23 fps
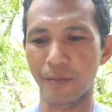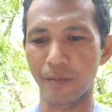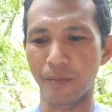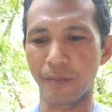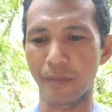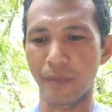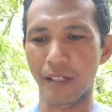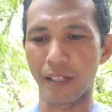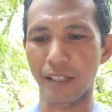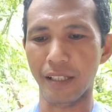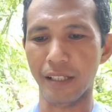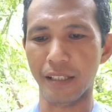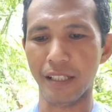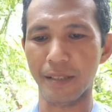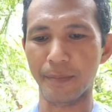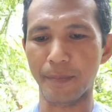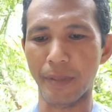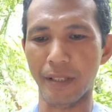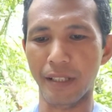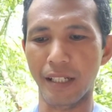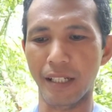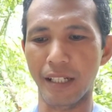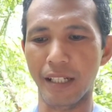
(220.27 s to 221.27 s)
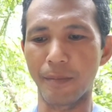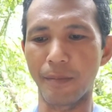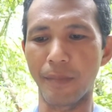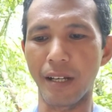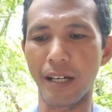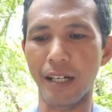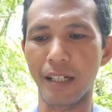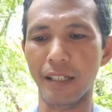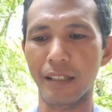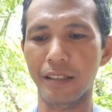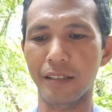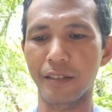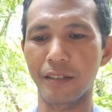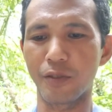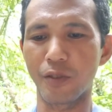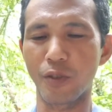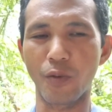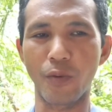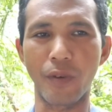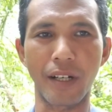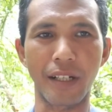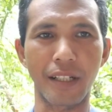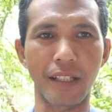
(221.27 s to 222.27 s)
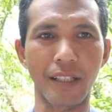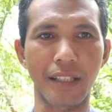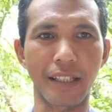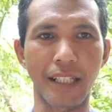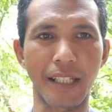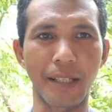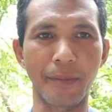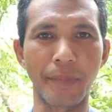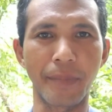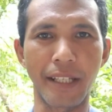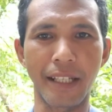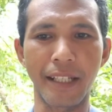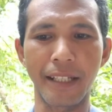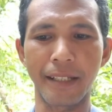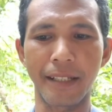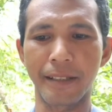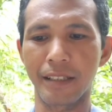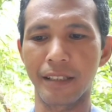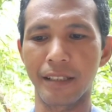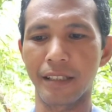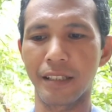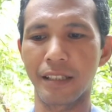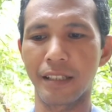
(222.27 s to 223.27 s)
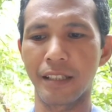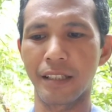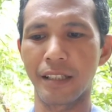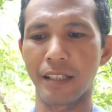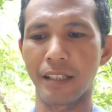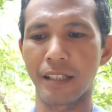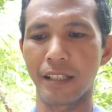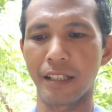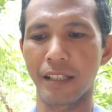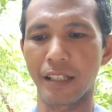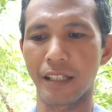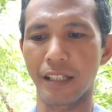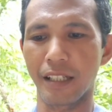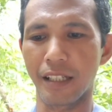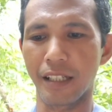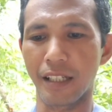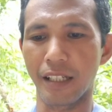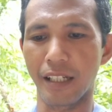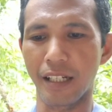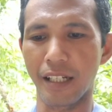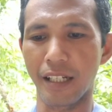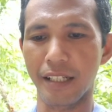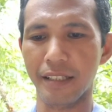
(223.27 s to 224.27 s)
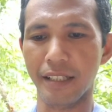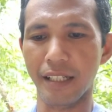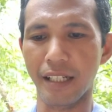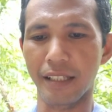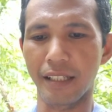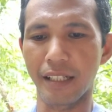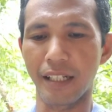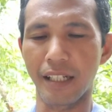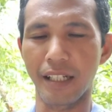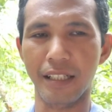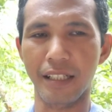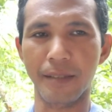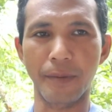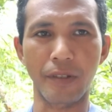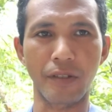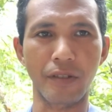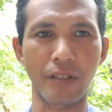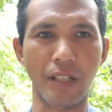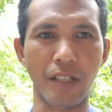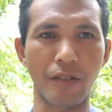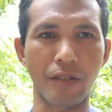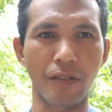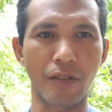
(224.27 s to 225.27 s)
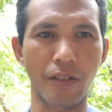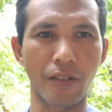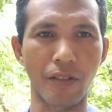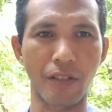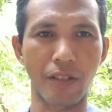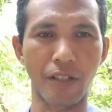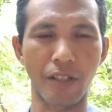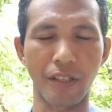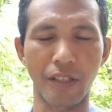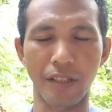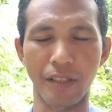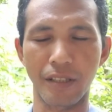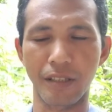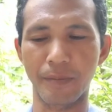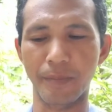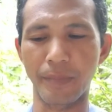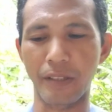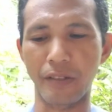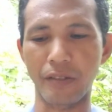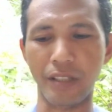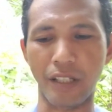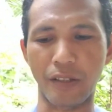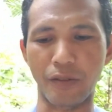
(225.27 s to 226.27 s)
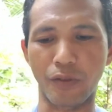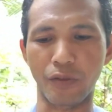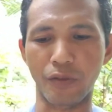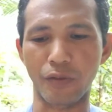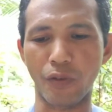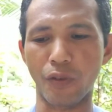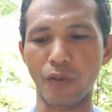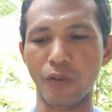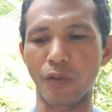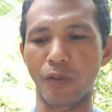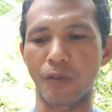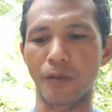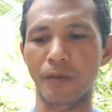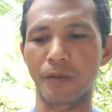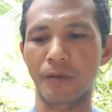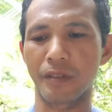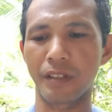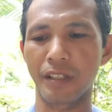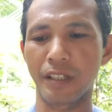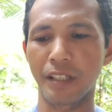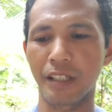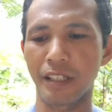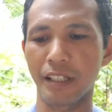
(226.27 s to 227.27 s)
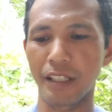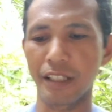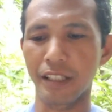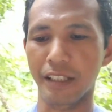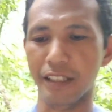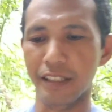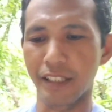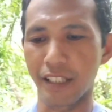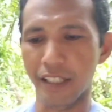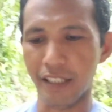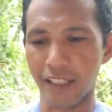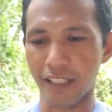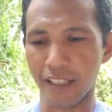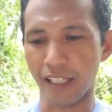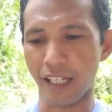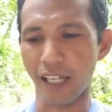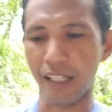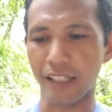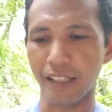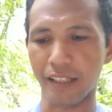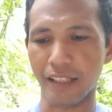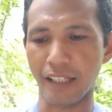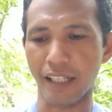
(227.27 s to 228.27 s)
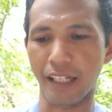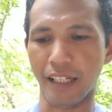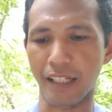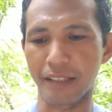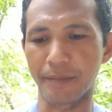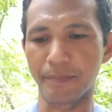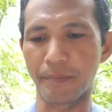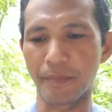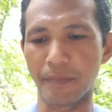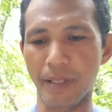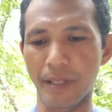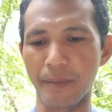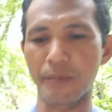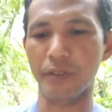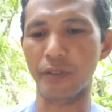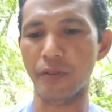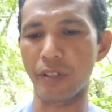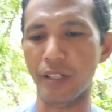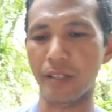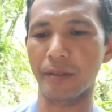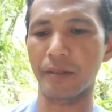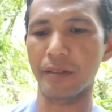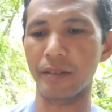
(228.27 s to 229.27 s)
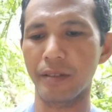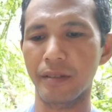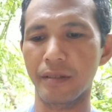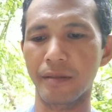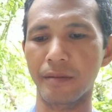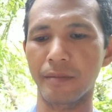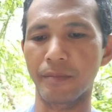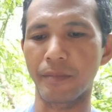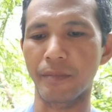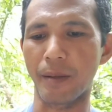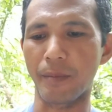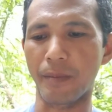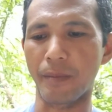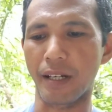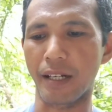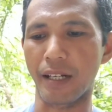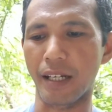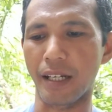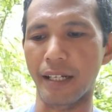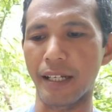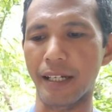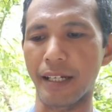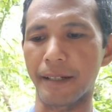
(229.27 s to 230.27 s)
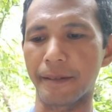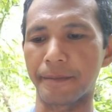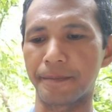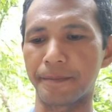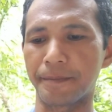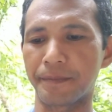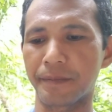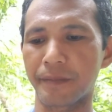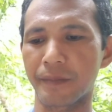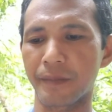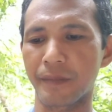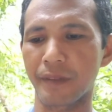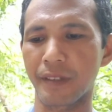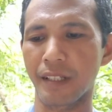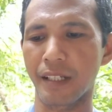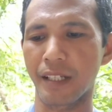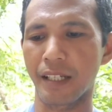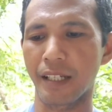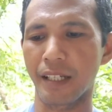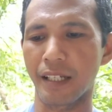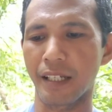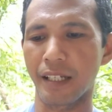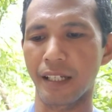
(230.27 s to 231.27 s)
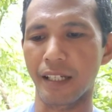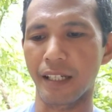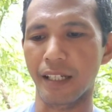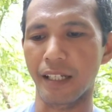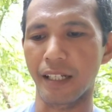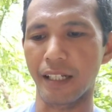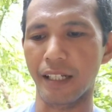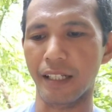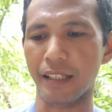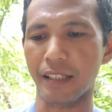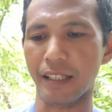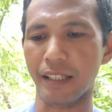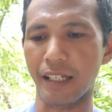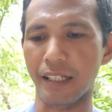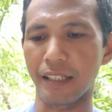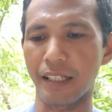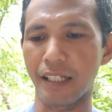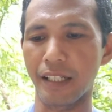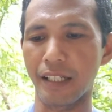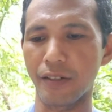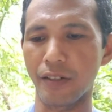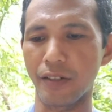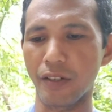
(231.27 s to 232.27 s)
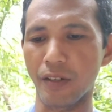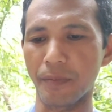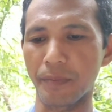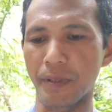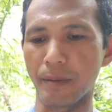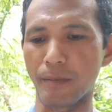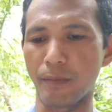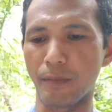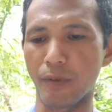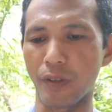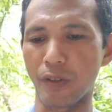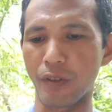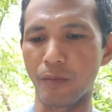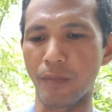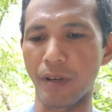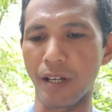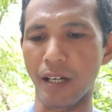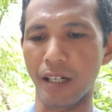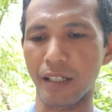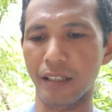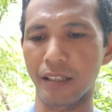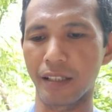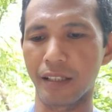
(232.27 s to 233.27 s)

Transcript: Maritis Padilla Vlog, Dungwarin TV, Iglesia del Espiritu Santo, Espiritu Santo Torno, Jesus Hunter, Tips Nguyen of Canada. Lita Dinoy at W Vlog